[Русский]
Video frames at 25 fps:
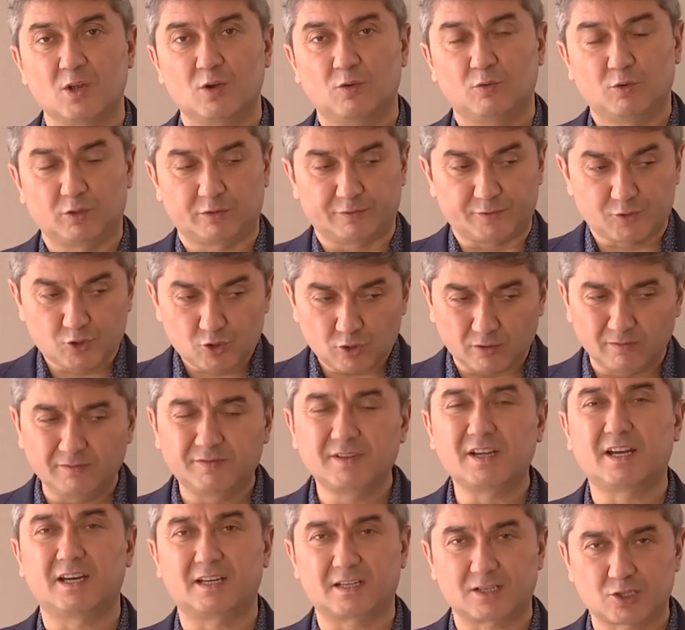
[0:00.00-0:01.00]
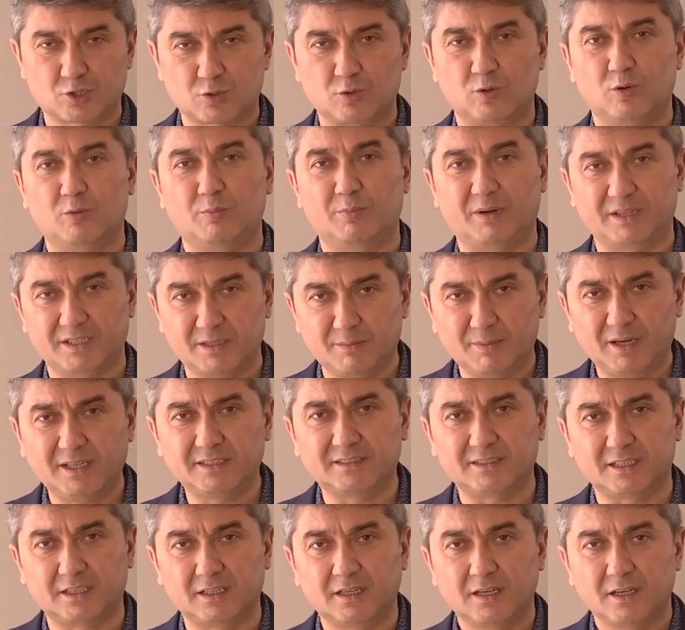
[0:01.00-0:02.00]
Вот в чем вы хорошо
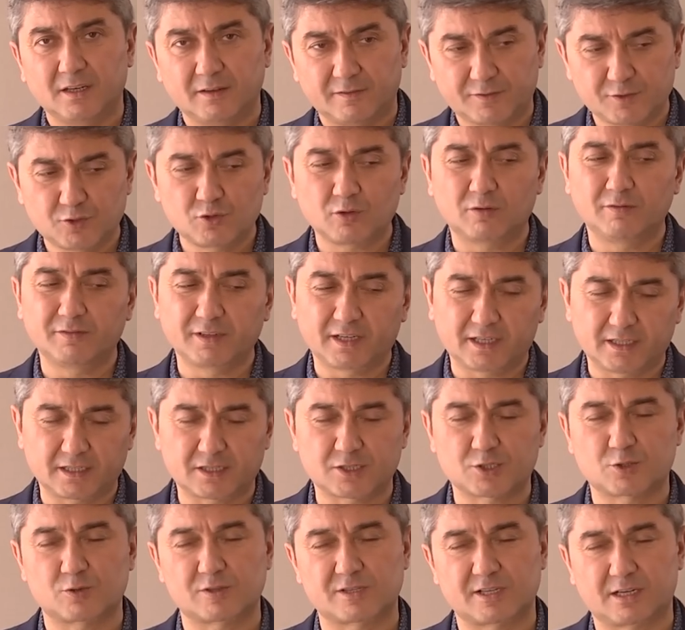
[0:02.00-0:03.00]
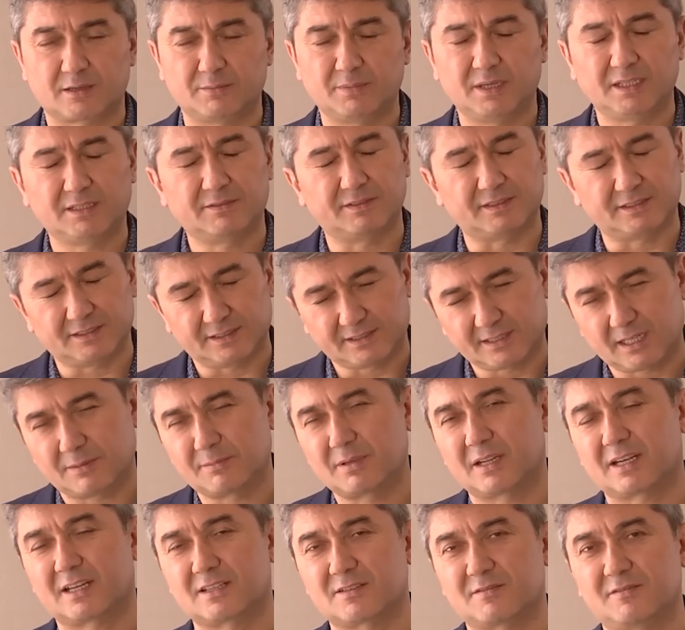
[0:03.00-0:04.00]
понимаете, в чем вы хорошо зарабатываете, там
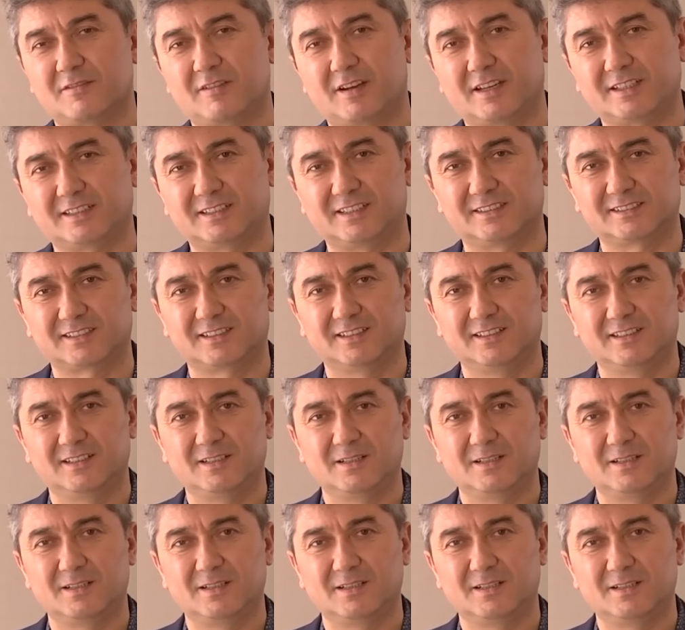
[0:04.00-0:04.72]
и развивайтесь.